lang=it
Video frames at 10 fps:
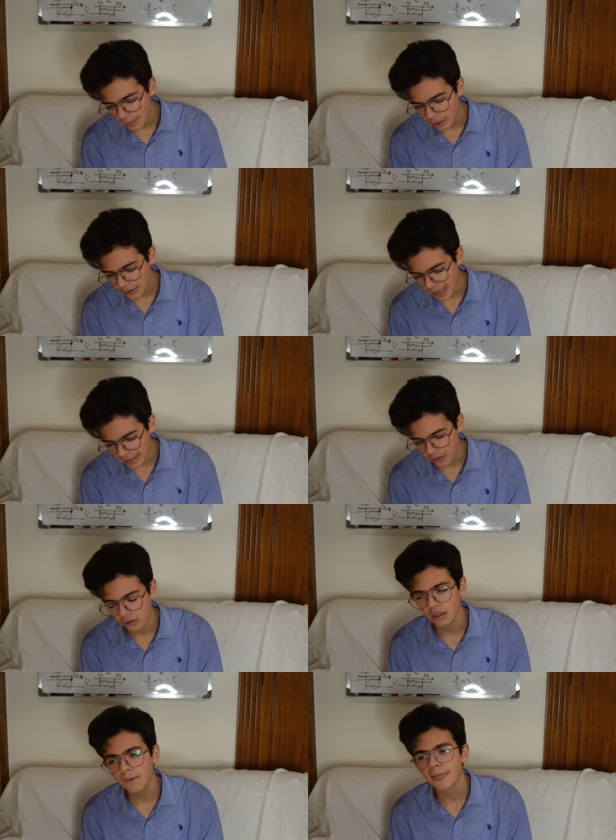libro
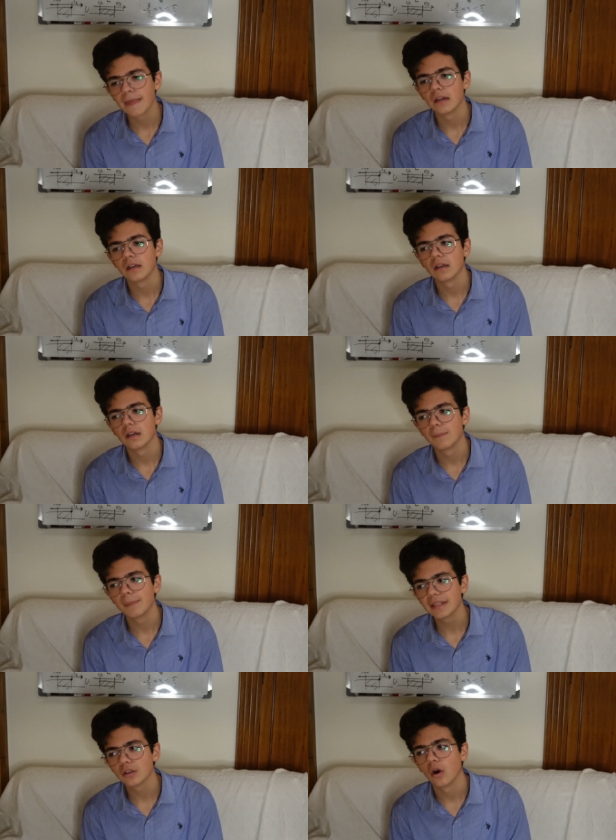sesto uh,
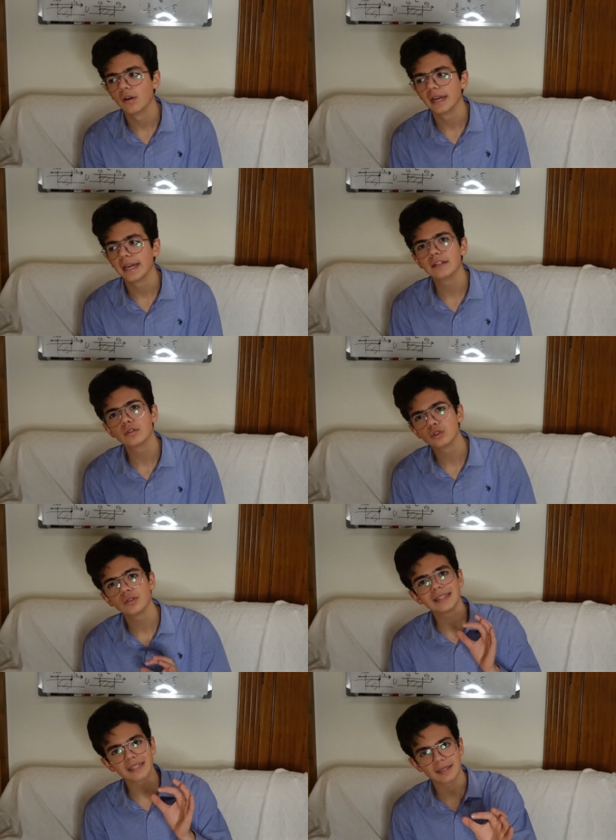Platone introduce
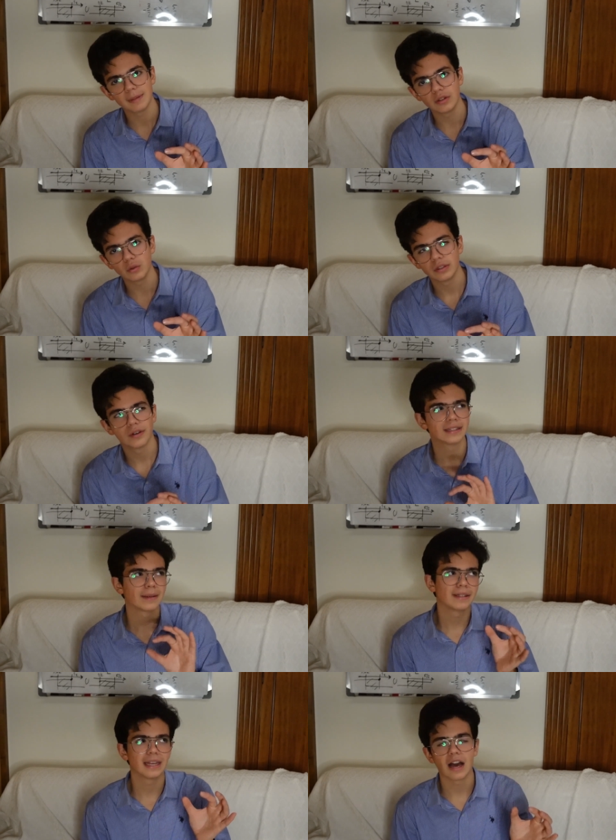un'altra similitudine, un'altra
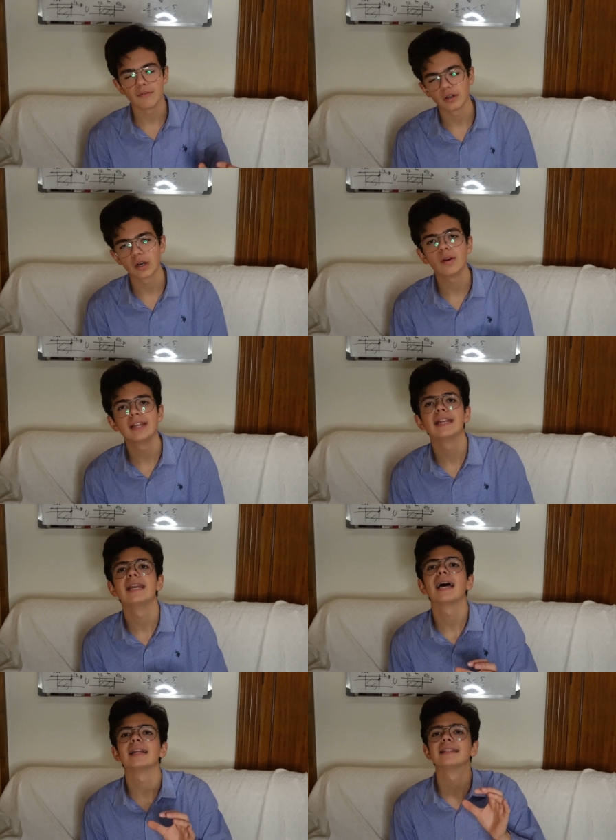metafora, quella
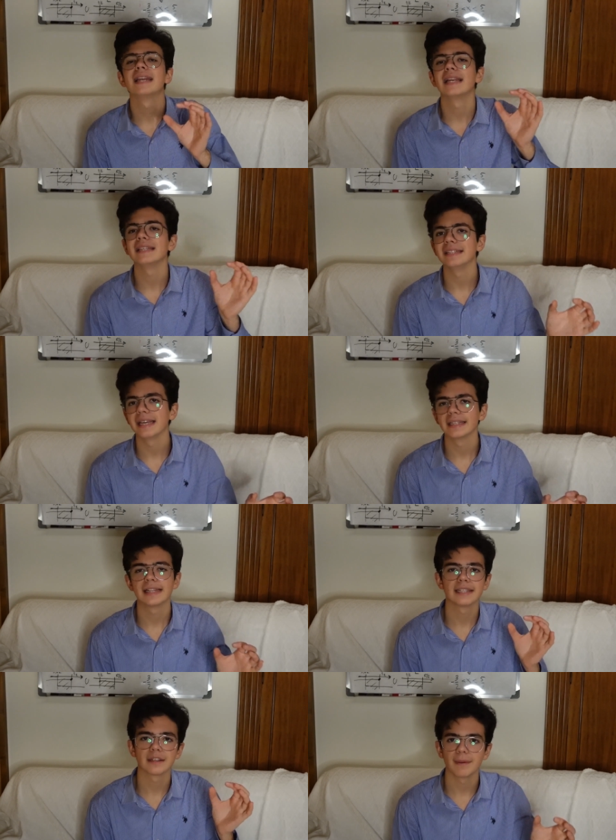del, della linea, del
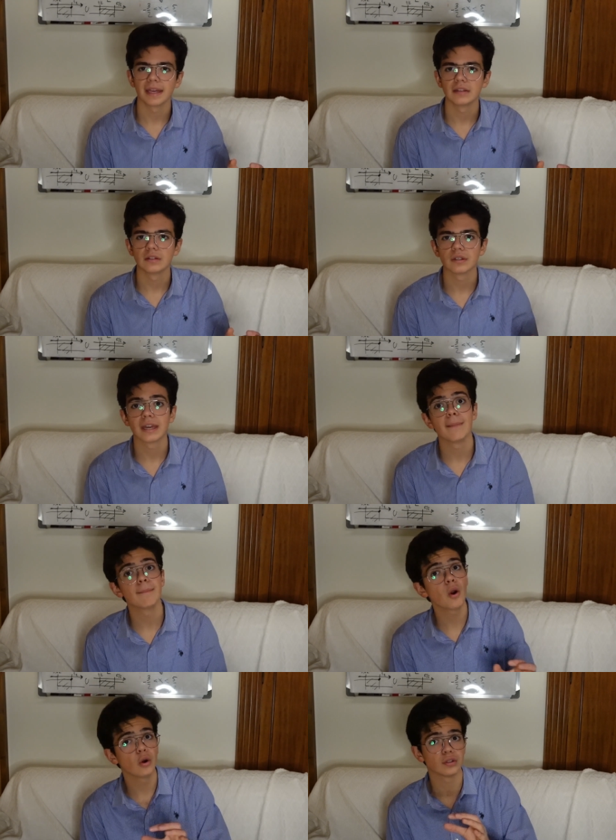segmento, che è
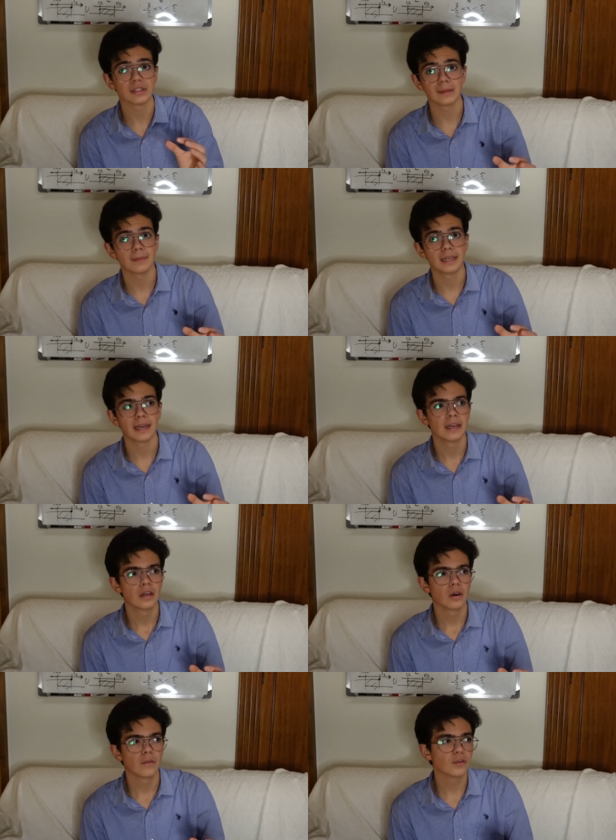molto simile
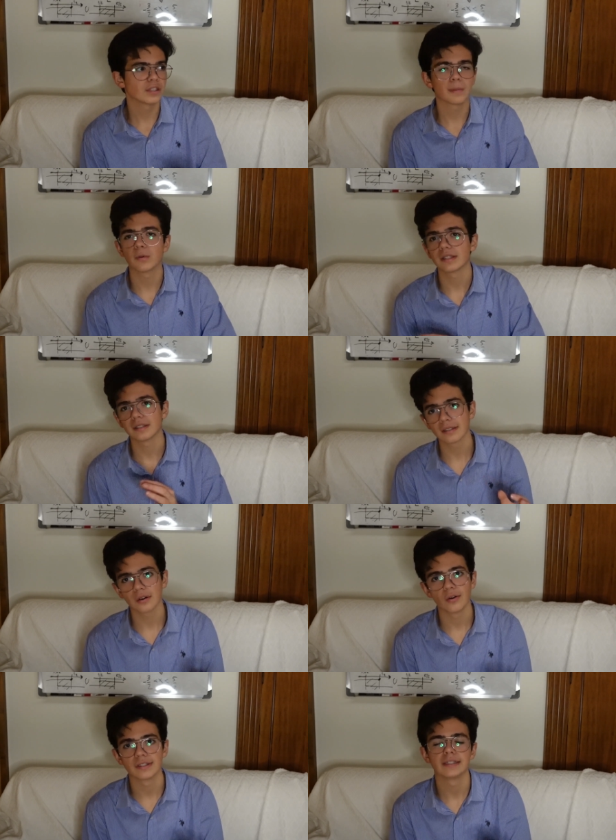o forse è proprio la stessa
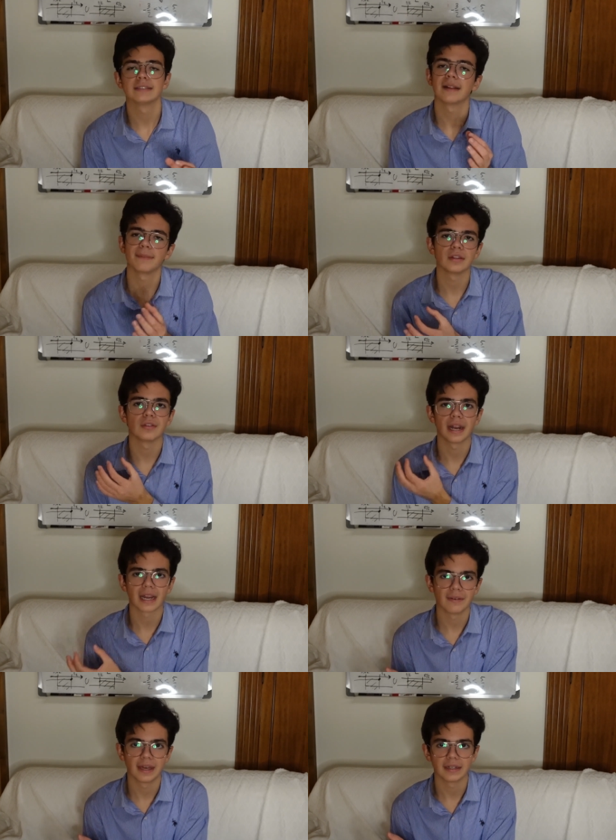cosa del mito della
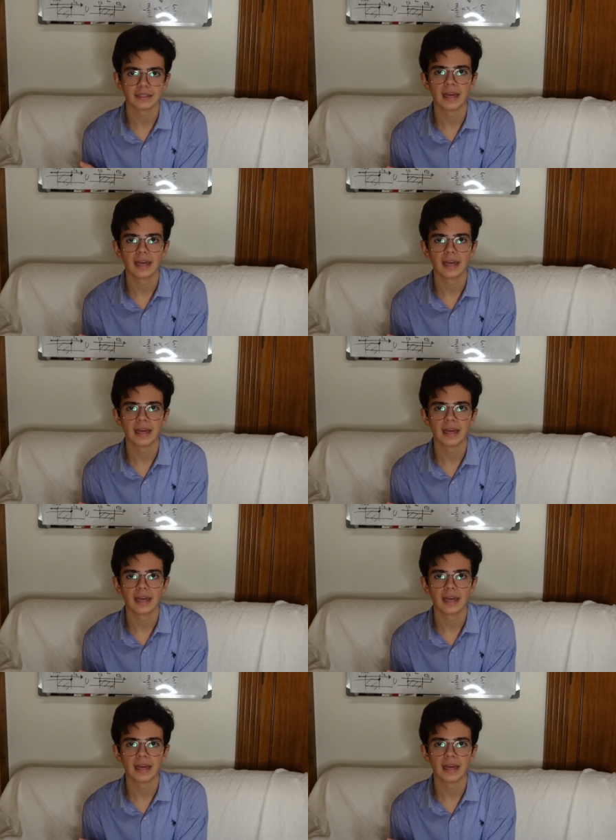caverna.